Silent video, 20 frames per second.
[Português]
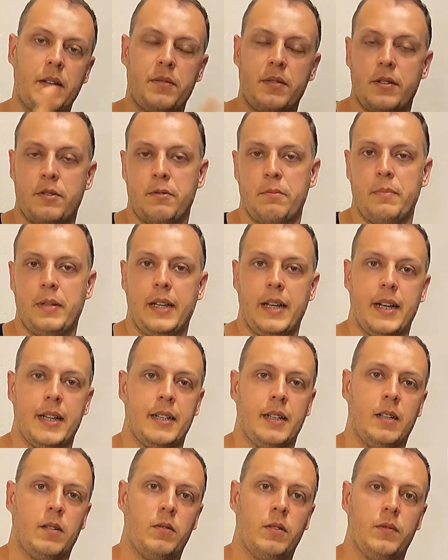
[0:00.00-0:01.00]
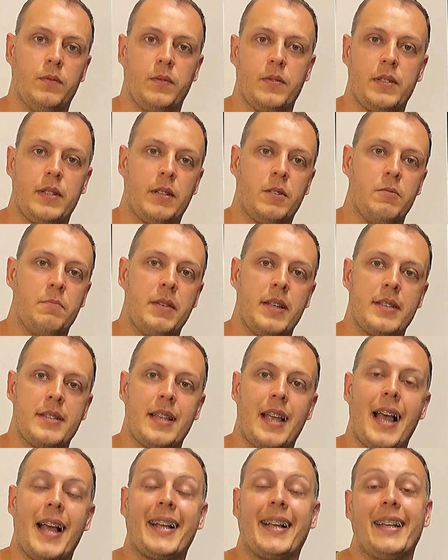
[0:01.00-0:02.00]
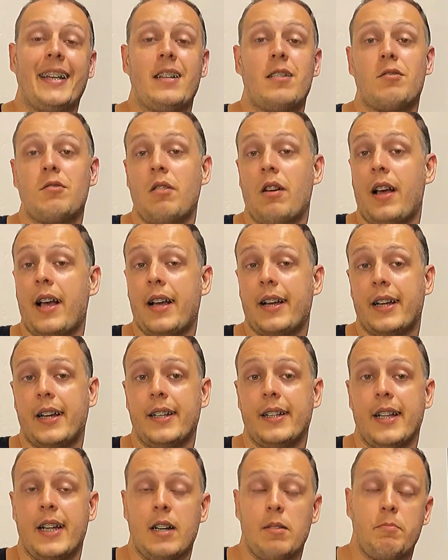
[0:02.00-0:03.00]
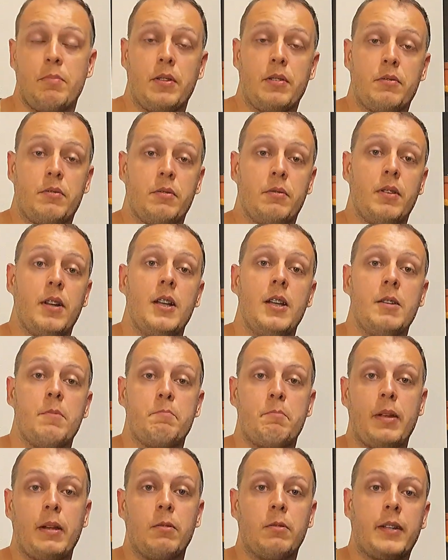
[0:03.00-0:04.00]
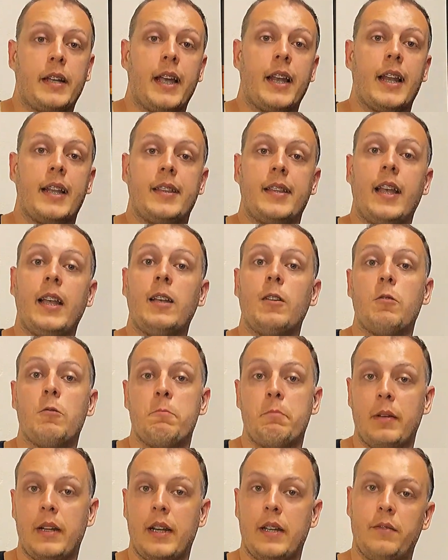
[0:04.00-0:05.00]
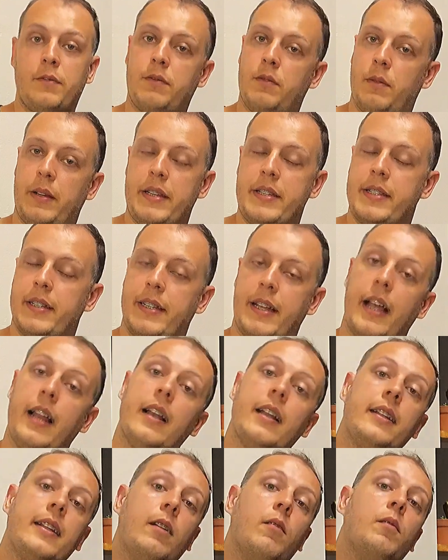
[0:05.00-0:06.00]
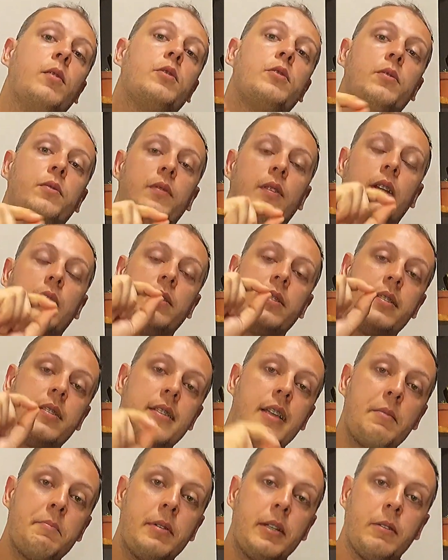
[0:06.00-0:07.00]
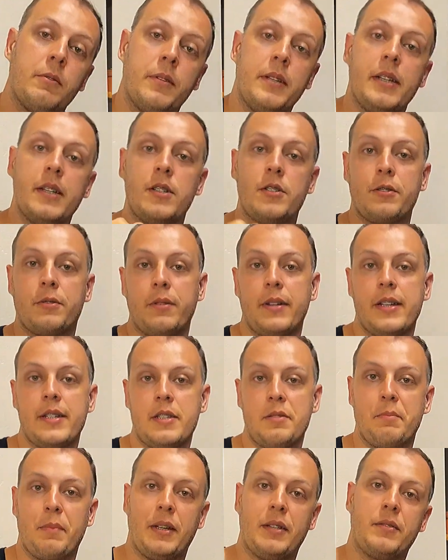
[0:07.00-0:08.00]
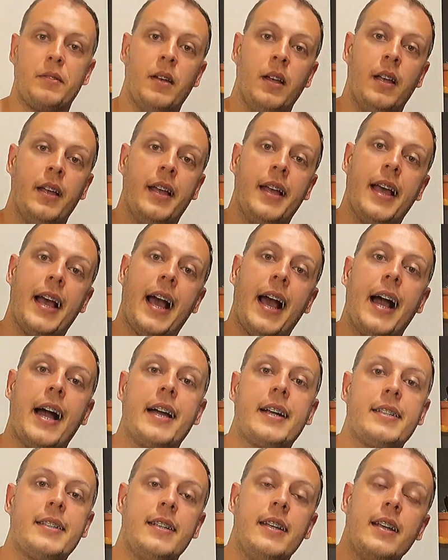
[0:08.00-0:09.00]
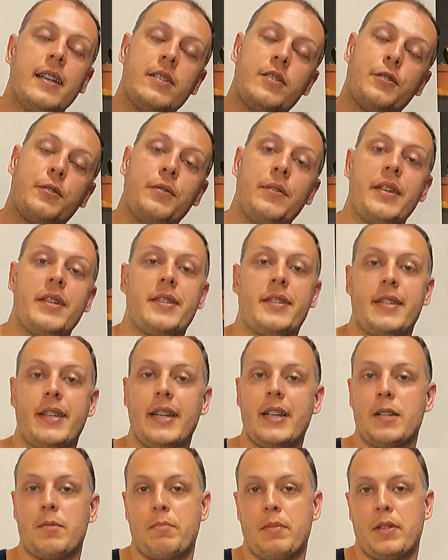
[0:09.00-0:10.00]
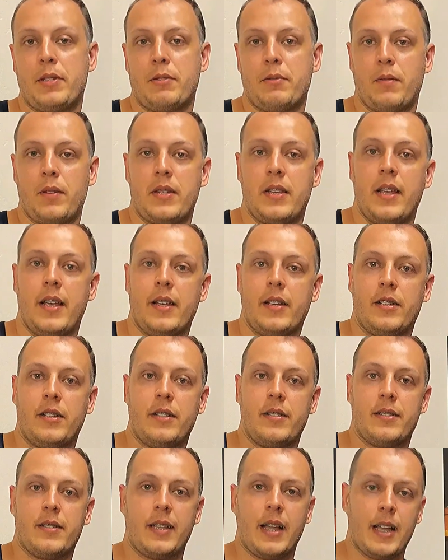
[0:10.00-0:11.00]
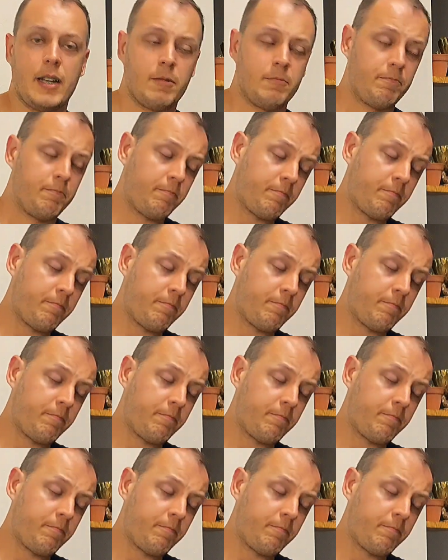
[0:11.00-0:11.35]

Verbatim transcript: isso é se humilhar quando você começa a querer só agradar a pessoa pelo que ela tem ou pela influência dela. Não, eu estou falando de sabedoria, de conhecimento. A arte de conhecer as pessoas, de estar